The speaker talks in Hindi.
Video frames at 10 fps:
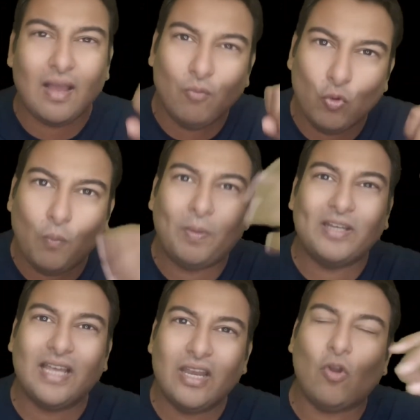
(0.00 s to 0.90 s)
हम लोग ऊपर
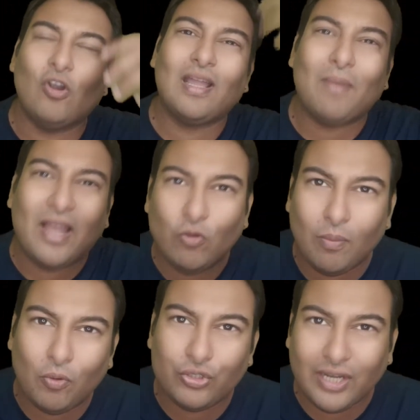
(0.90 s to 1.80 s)
जा रहे हैं ऑल टाइम हाई को
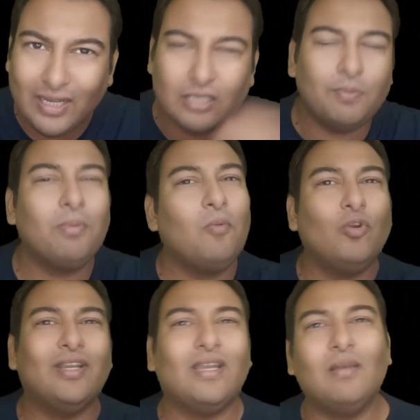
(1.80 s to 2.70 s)
अप्रोच करें इस पर भी हम
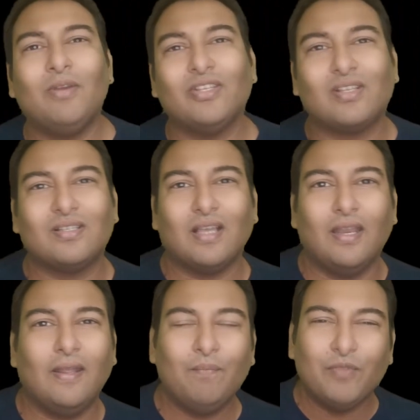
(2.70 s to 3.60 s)
लोग डिटेल में डिस्कस
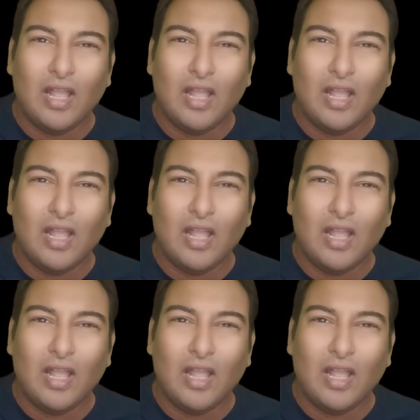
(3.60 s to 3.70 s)
करेंगे